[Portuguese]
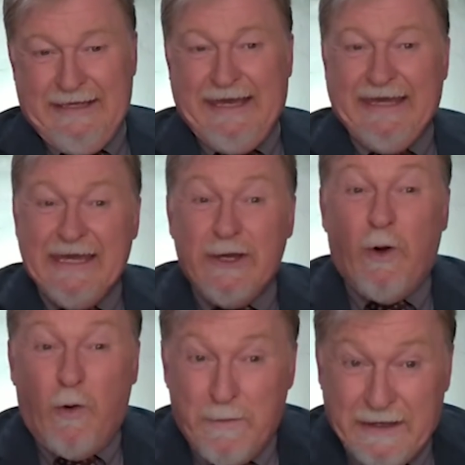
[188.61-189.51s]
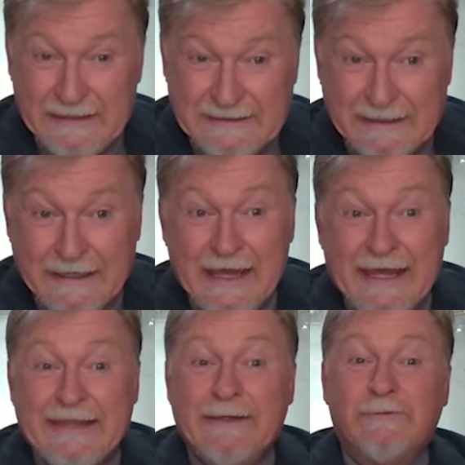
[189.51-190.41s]
que igualmente
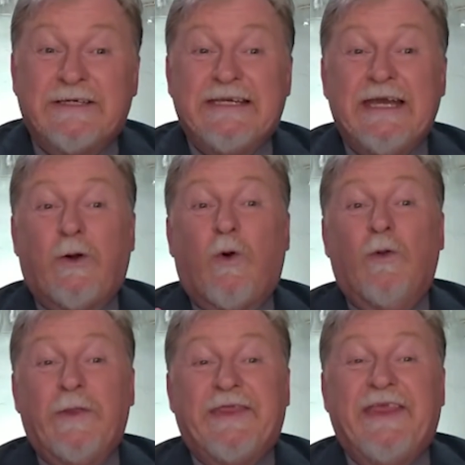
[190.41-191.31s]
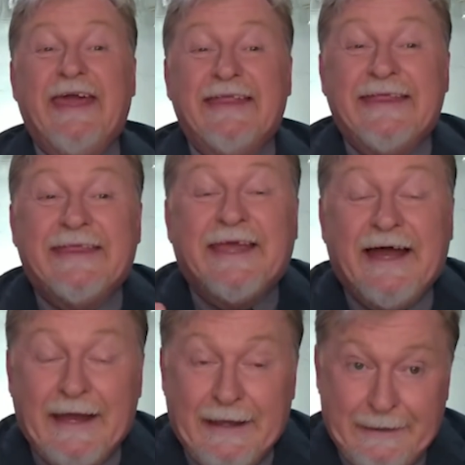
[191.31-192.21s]
não se
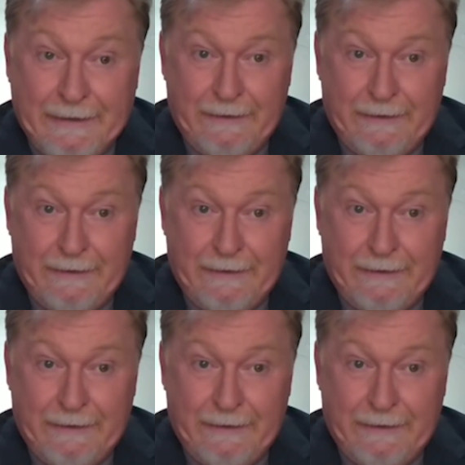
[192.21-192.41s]
contenta